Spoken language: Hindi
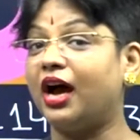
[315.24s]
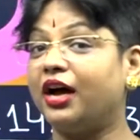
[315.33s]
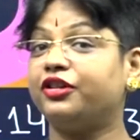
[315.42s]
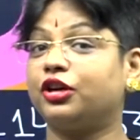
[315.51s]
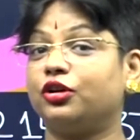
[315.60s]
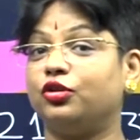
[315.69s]

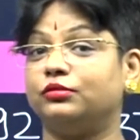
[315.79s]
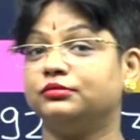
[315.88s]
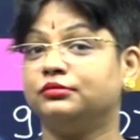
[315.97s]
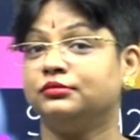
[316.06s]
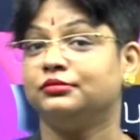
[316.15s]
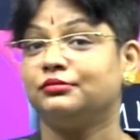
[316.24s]
ध्यान रख लो
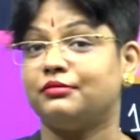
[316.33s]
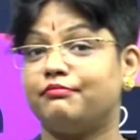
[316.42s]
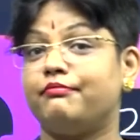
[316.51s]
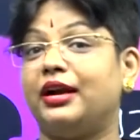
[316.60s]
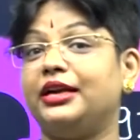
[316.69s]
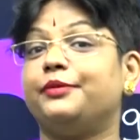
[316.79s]

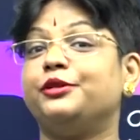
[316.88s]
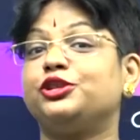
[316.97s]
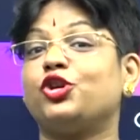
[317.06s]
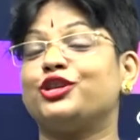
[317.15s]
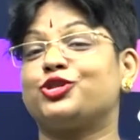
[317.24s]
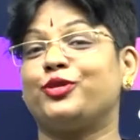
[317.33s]
multiple
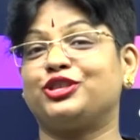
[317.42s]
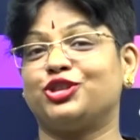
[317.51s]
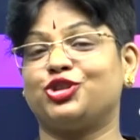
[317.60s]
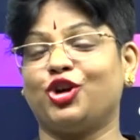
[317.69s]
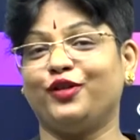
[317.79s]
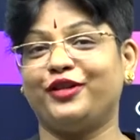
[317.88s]
choice
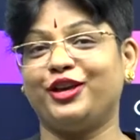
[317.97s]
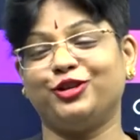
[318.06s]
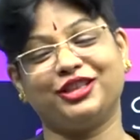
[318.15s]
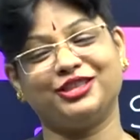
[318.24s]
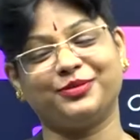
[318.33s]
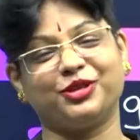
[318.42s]
question solve नहीं
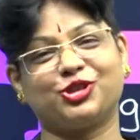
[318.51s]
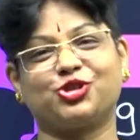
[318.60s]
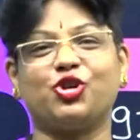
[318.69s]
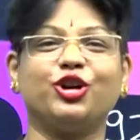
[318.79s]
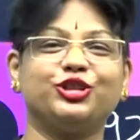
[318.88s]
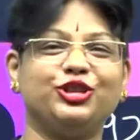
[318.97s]
होते हैं जब तक
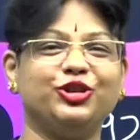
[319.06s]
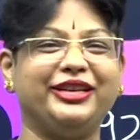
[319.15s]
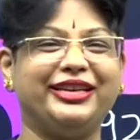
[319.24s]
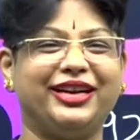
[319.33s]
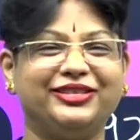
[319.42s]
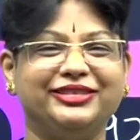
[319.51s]
strong theory
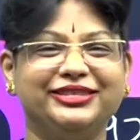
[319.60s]
ना